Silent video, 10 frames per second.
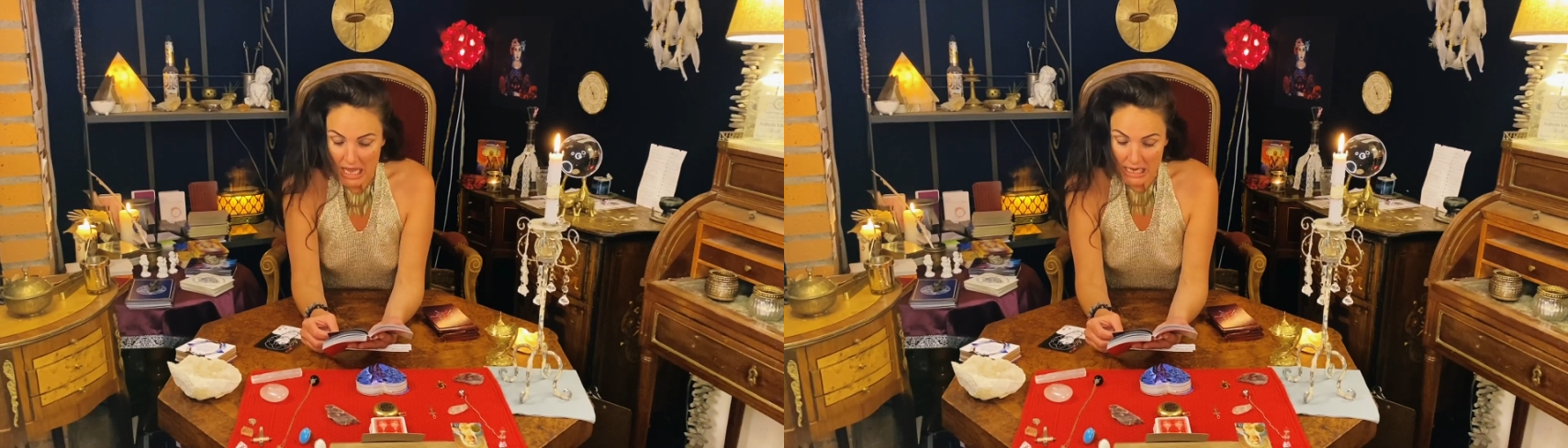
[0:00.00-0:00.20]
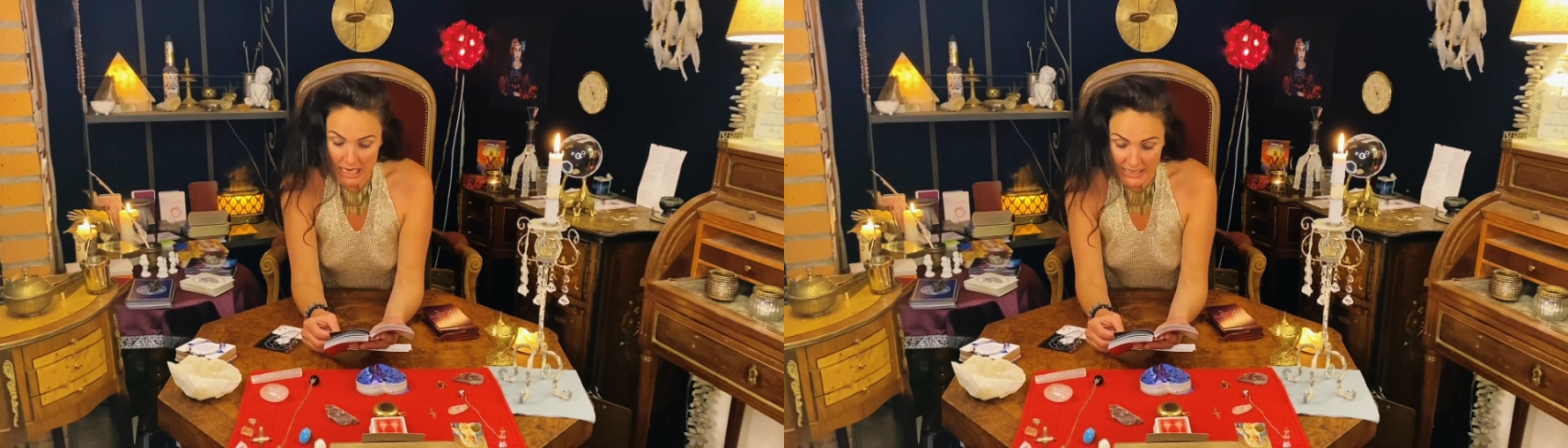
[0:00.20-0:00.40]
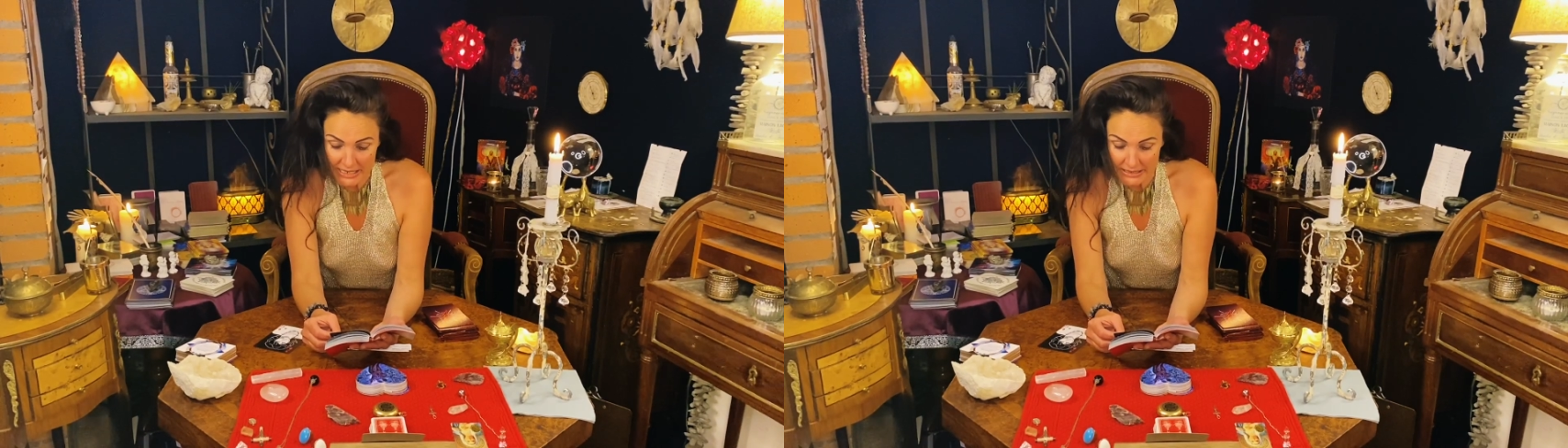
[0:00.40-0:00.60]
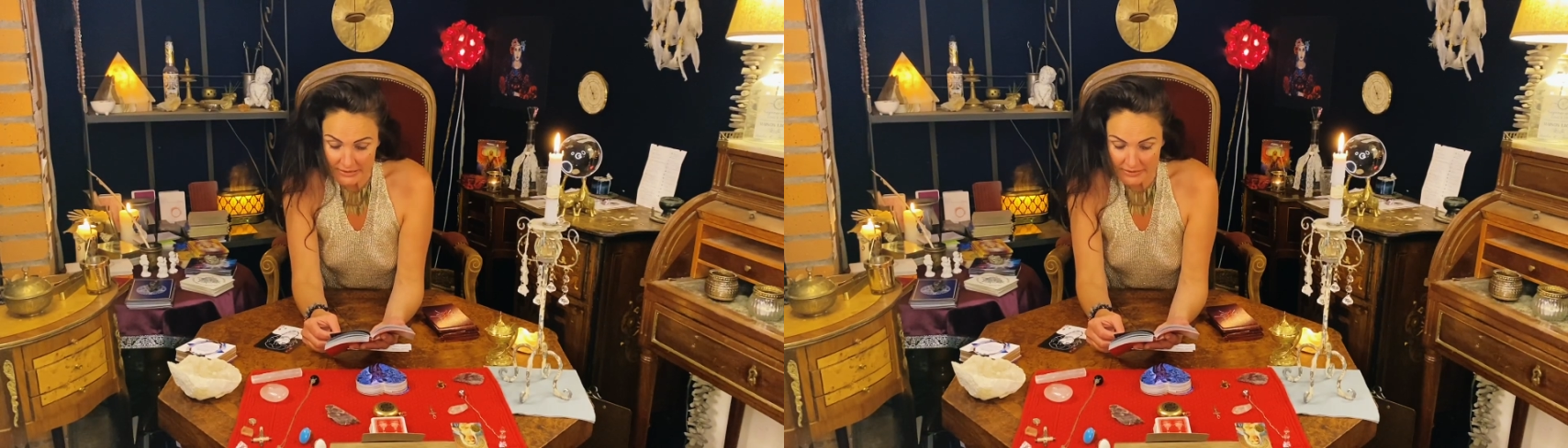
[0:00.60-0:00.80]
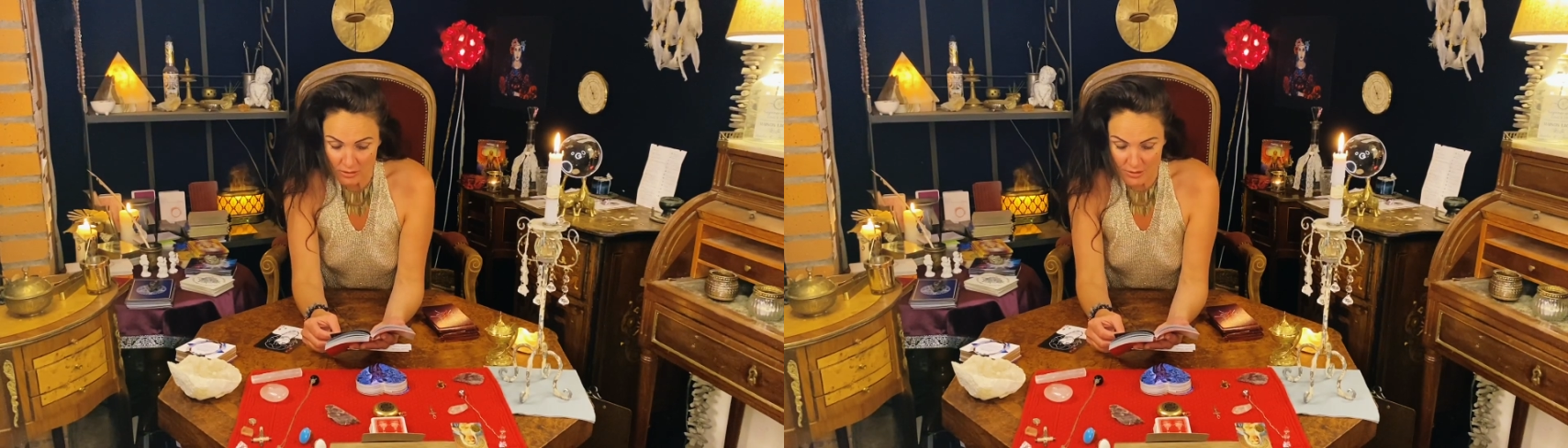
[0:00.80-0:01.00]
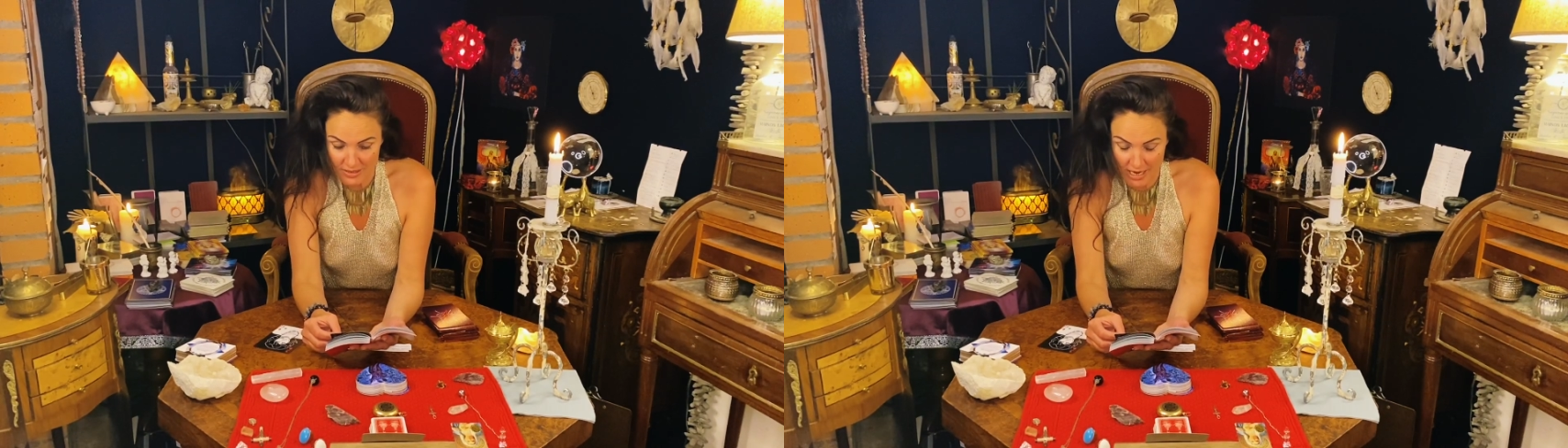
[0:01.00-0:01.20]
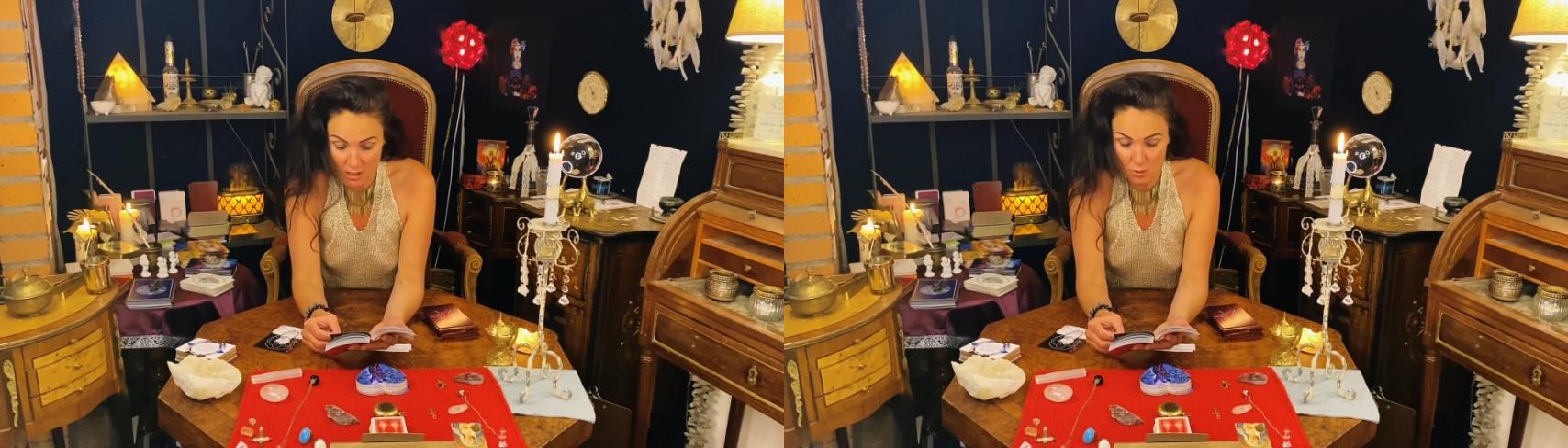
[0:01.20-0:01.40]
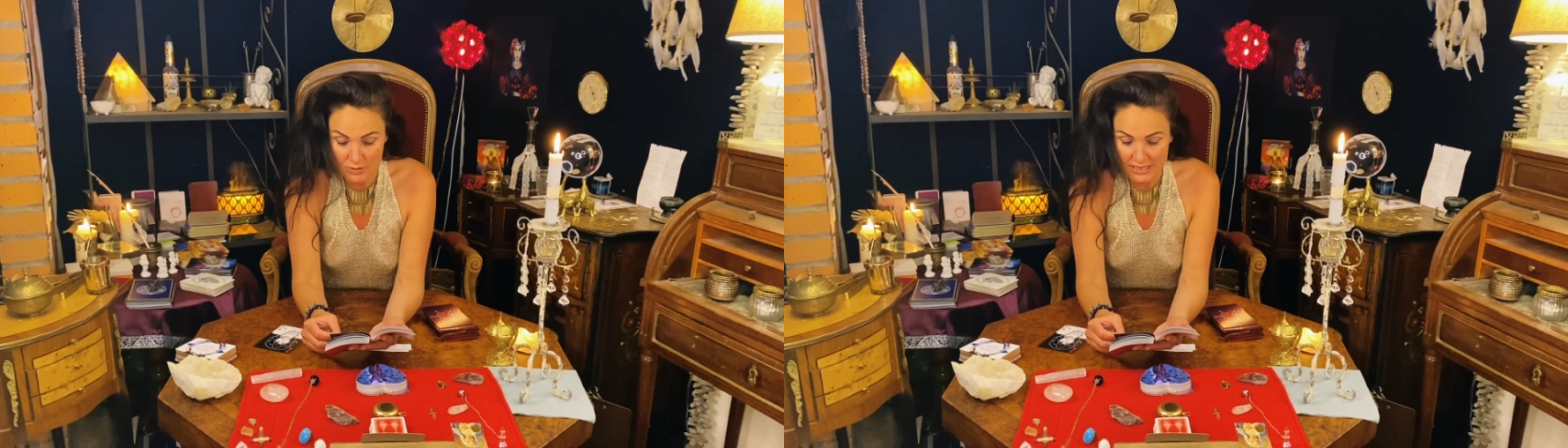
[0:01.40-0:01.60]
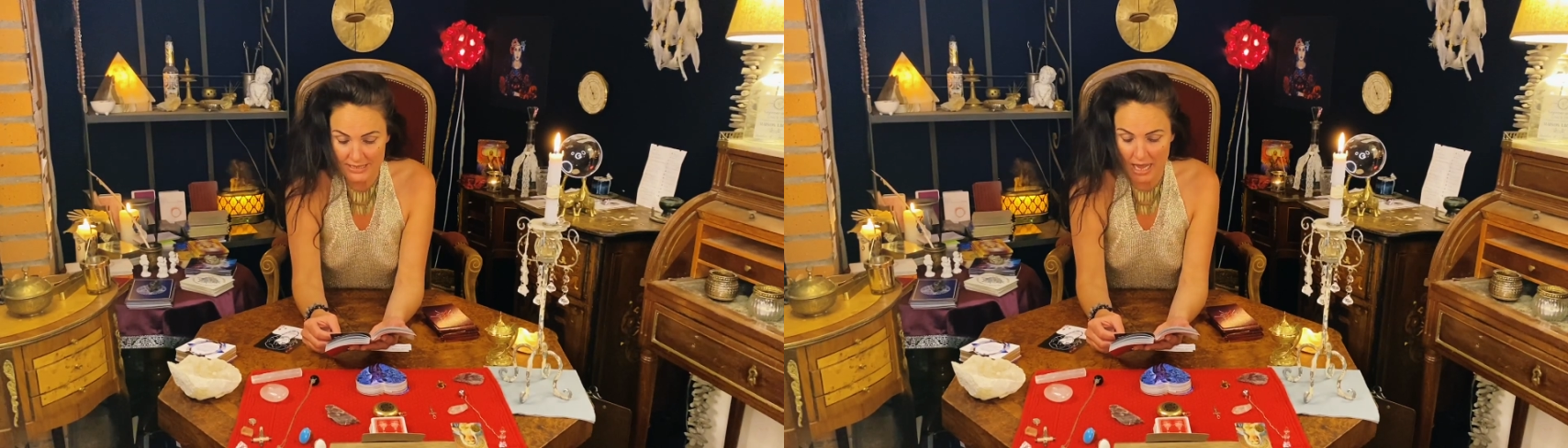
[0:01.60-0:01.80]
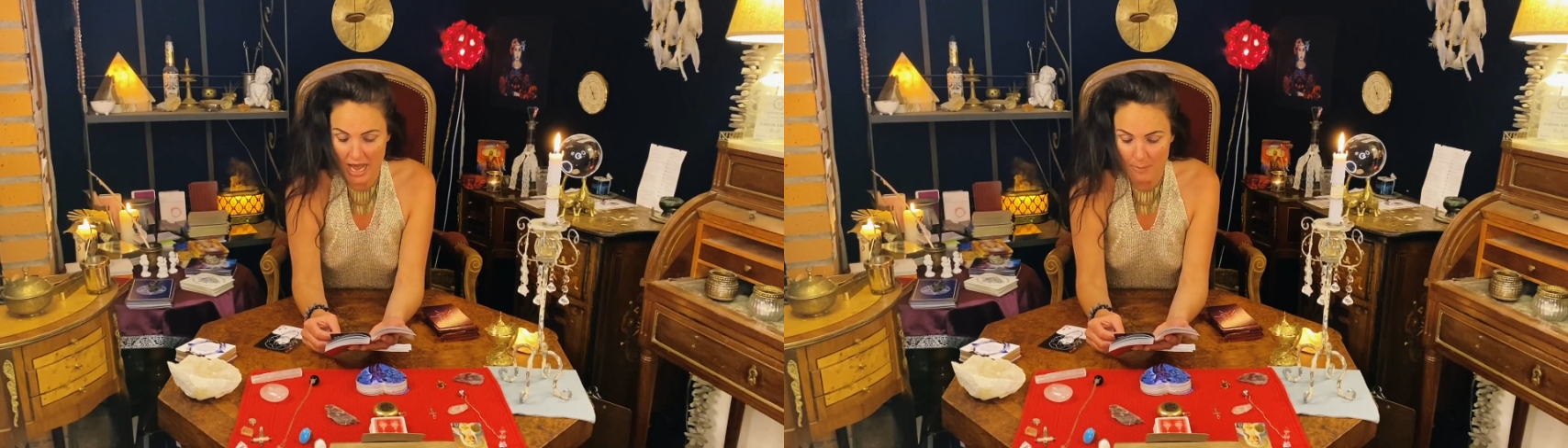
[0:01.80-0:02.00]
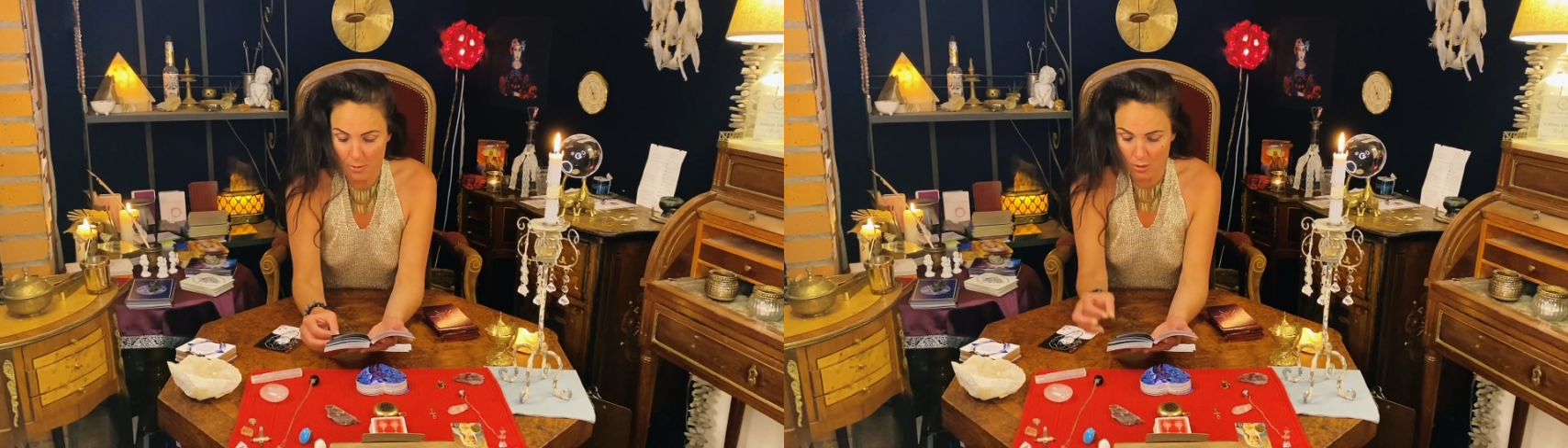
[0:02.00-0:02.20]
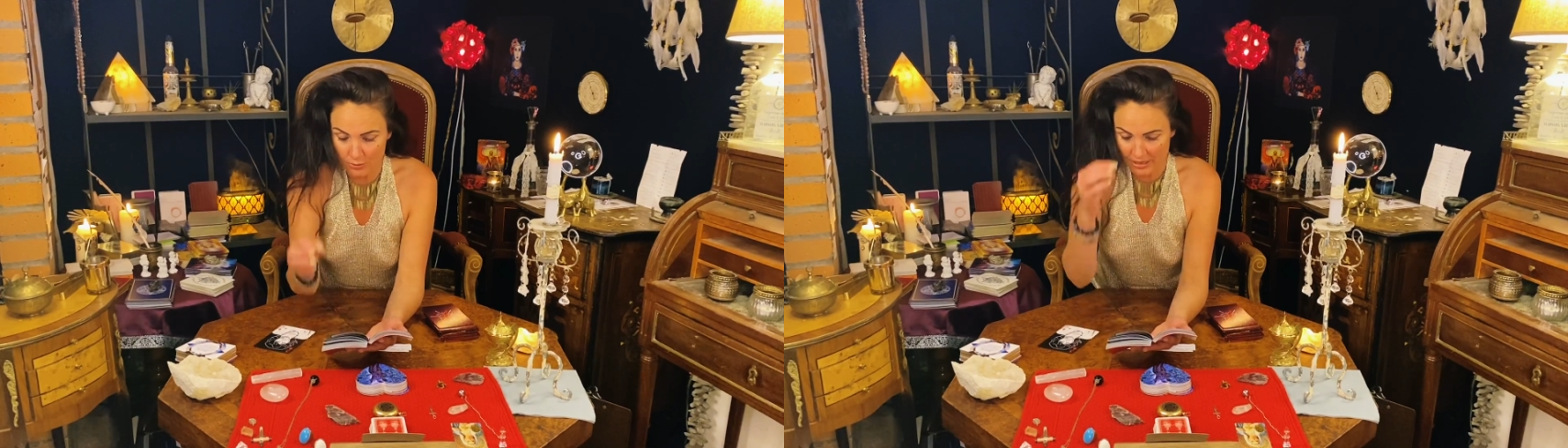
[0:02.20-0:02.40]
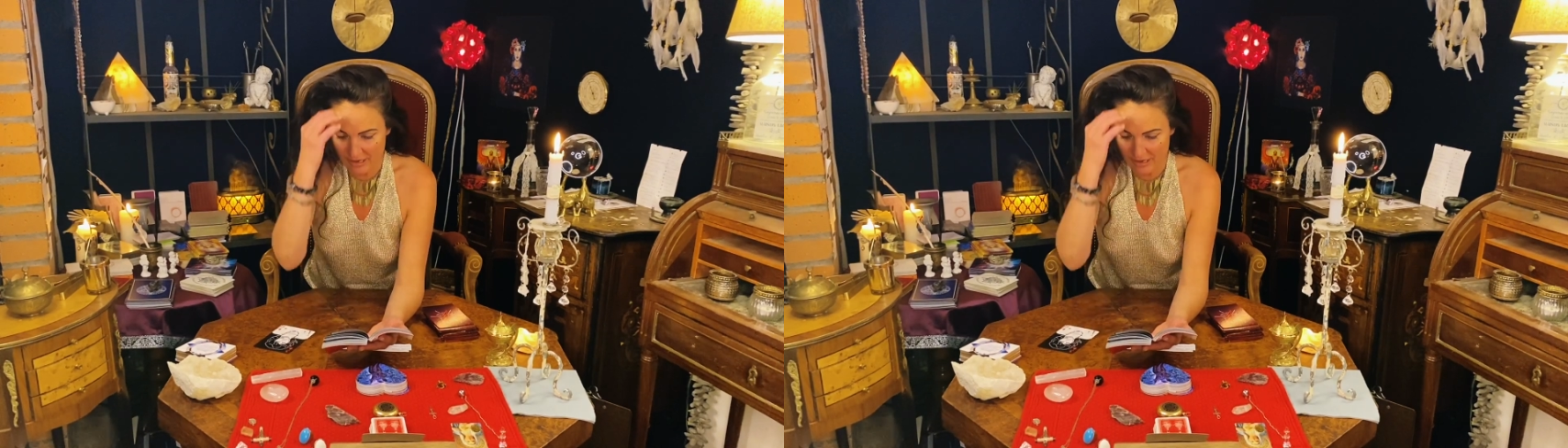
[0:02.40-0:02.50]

L'intégrité dans ce cas consiste à apprendre à